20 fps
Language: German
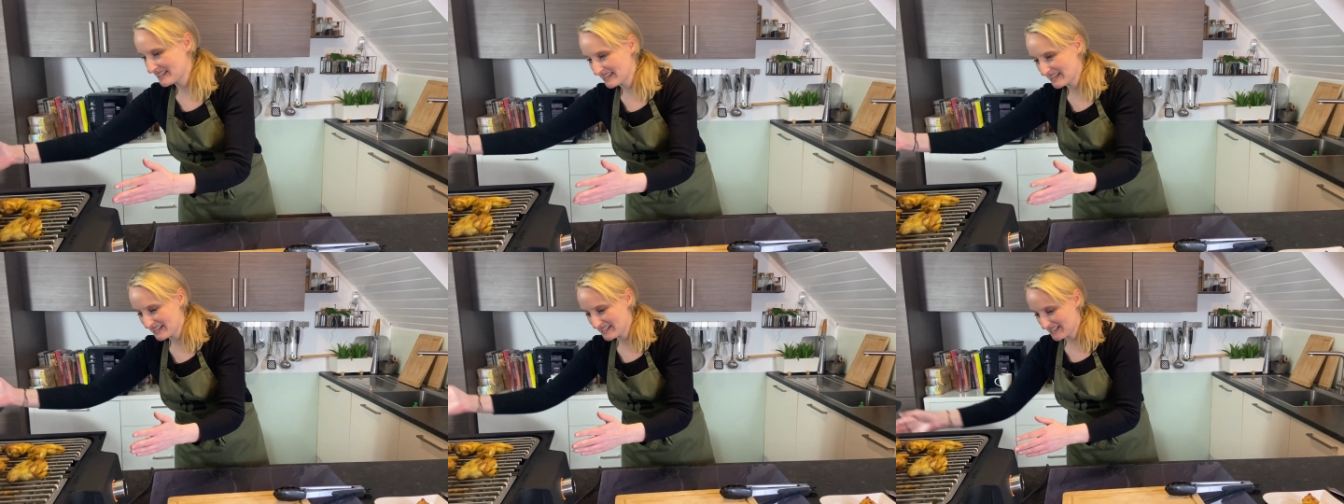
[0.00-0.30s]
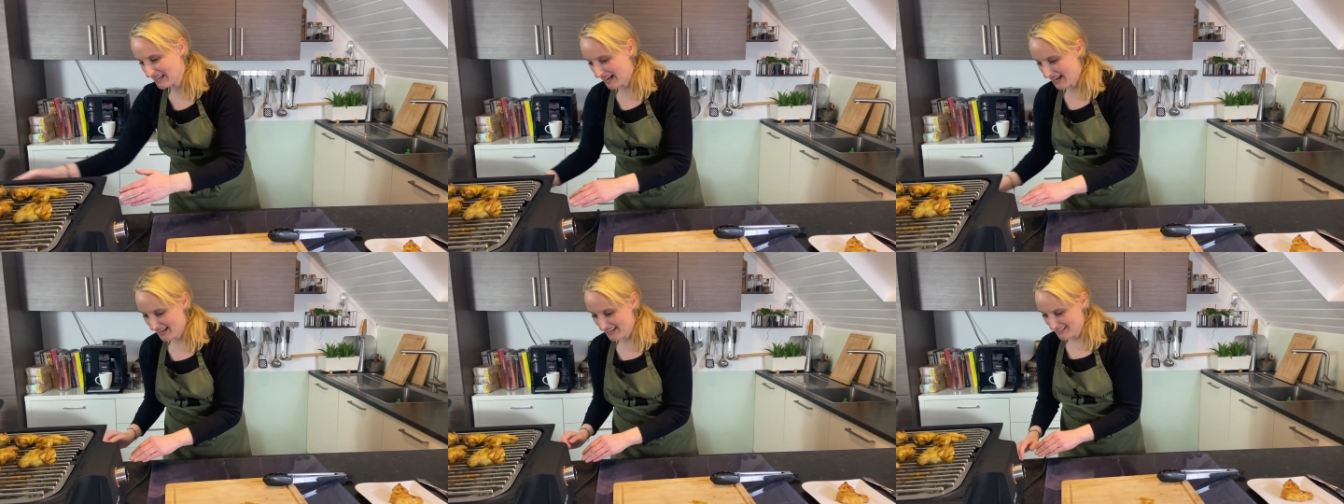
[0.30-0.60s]

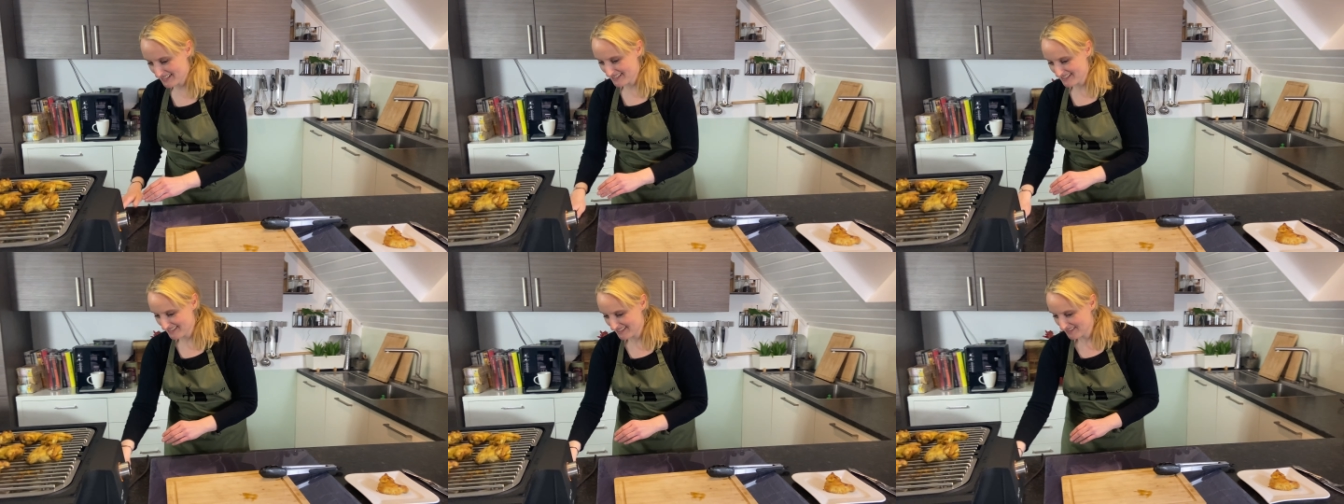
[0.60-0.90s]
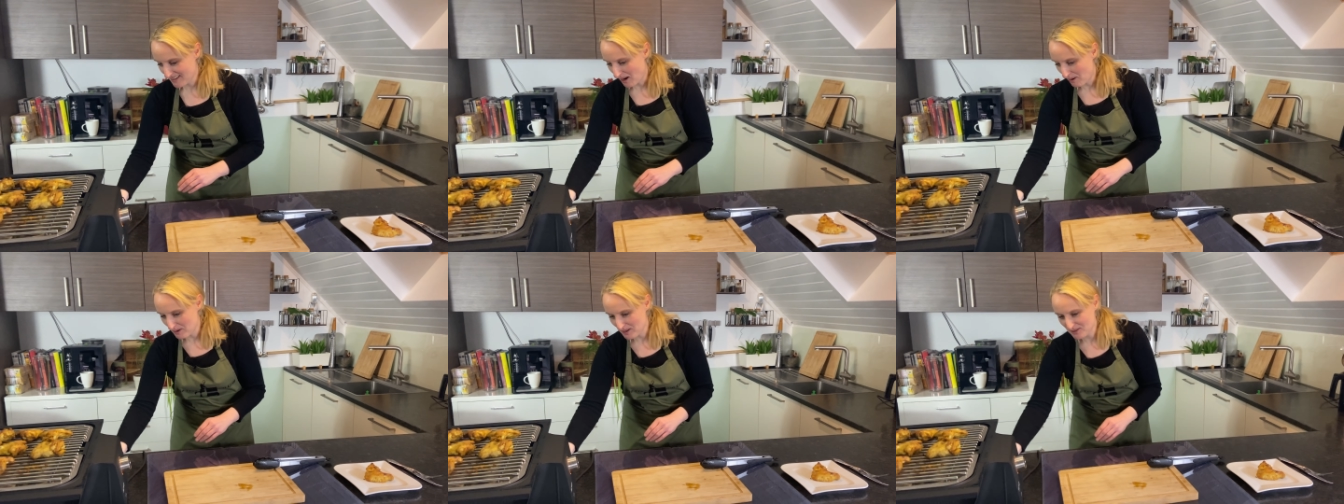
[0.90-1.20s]
nichts heiß, die
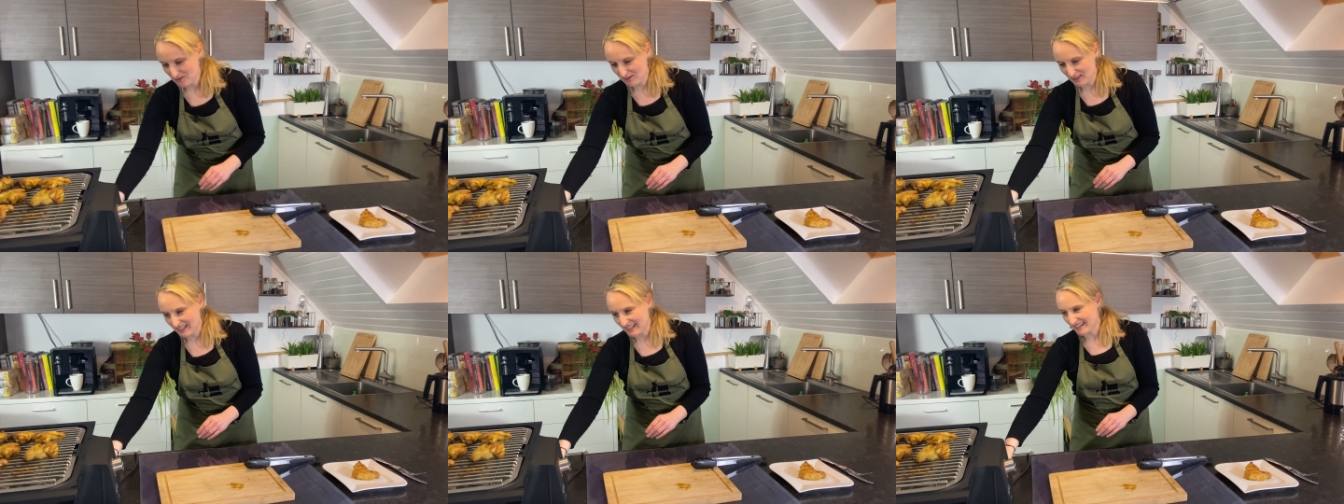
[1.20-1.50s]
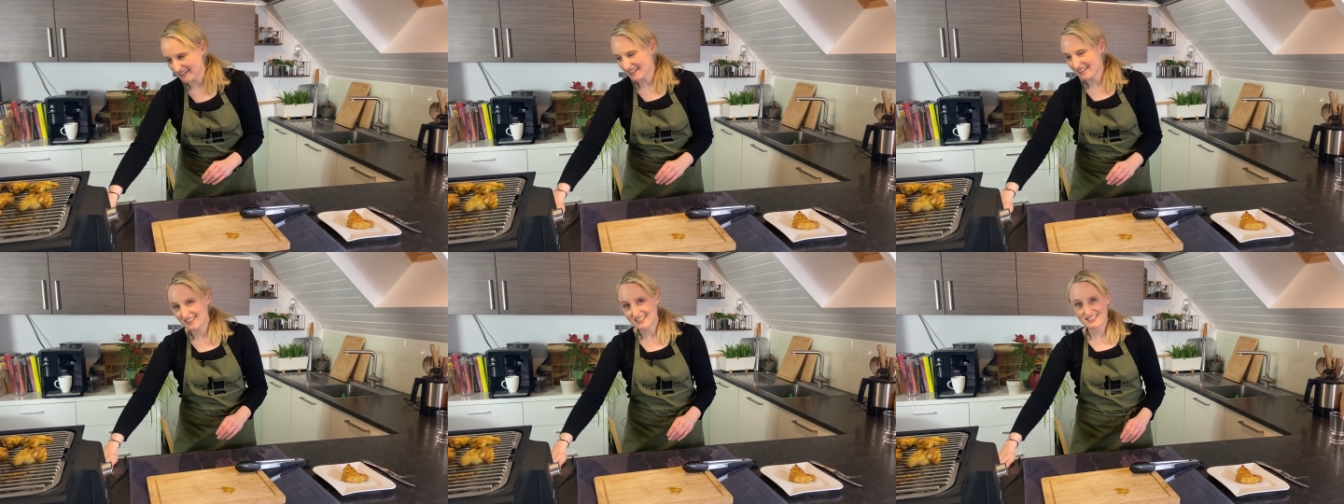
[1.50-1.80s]

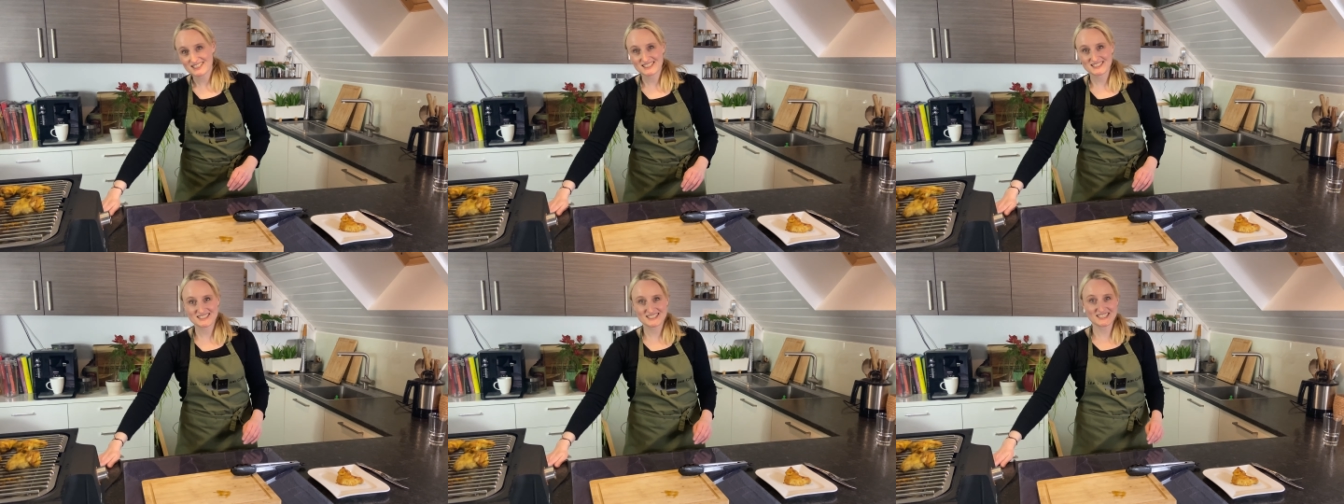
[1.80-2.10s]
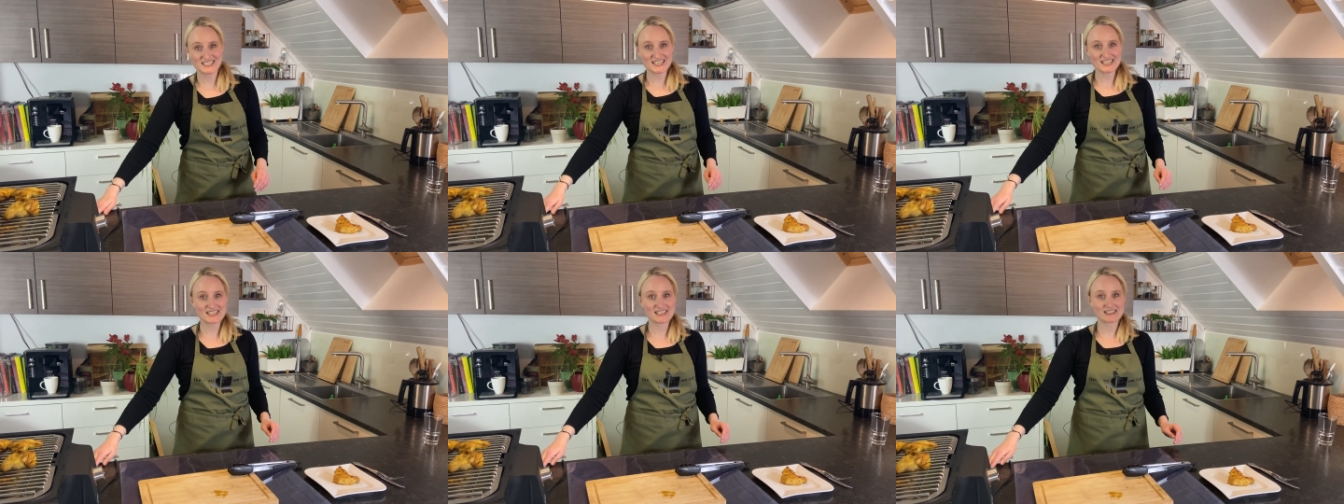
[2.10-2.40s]
Arbeitsfläche ist
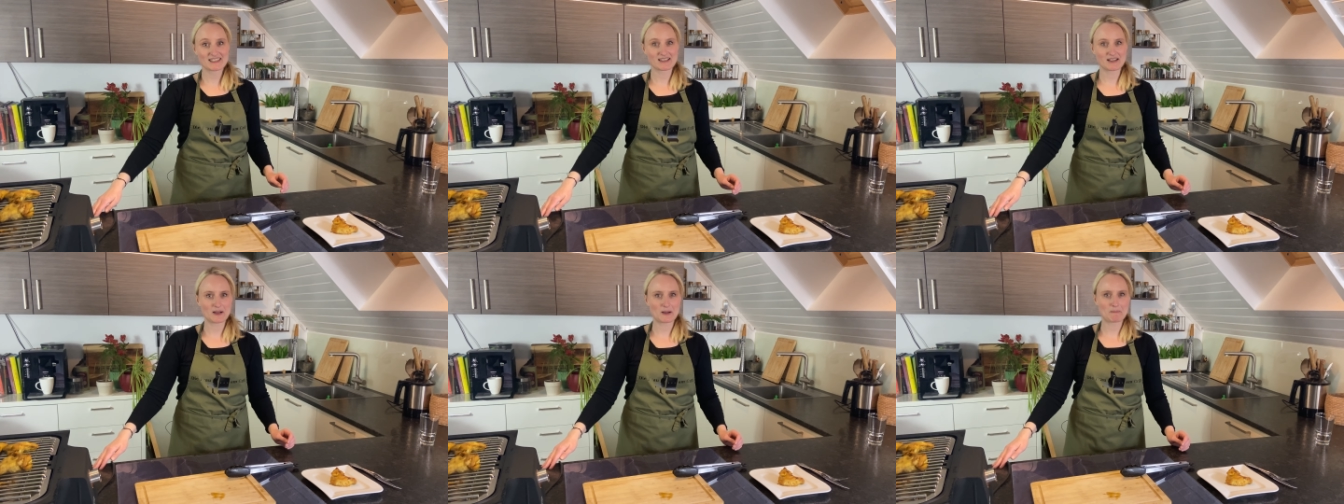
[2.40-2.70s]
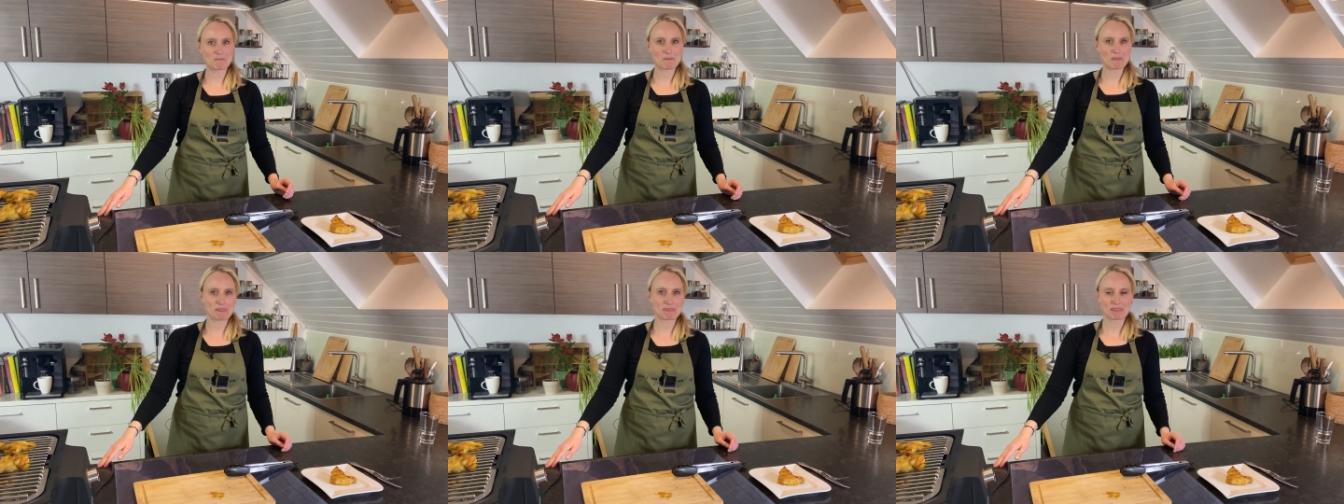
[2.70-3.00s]
nicht
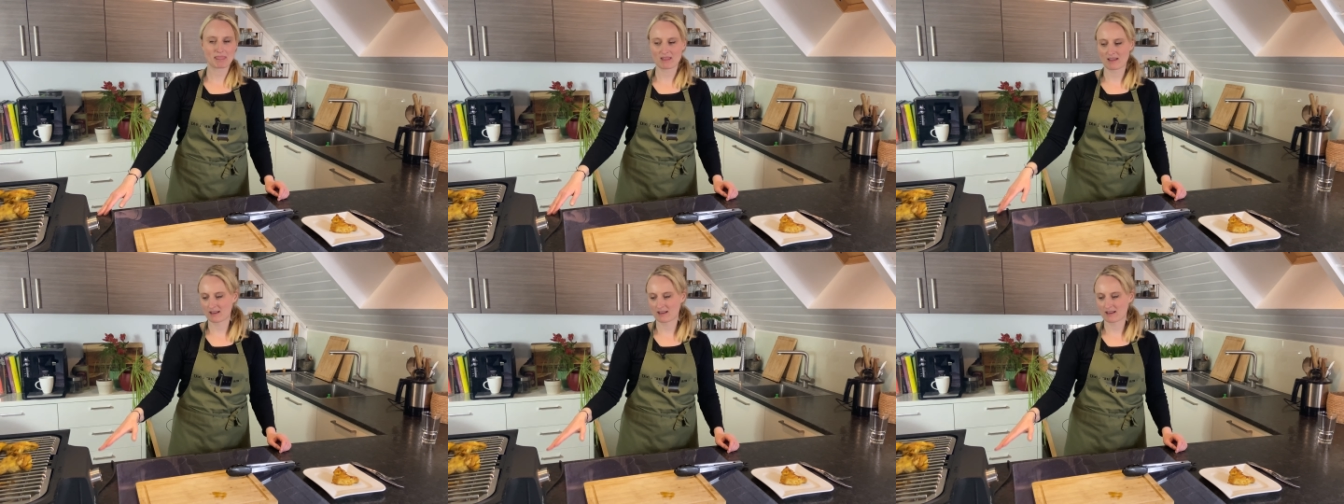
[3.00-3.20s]
ähm,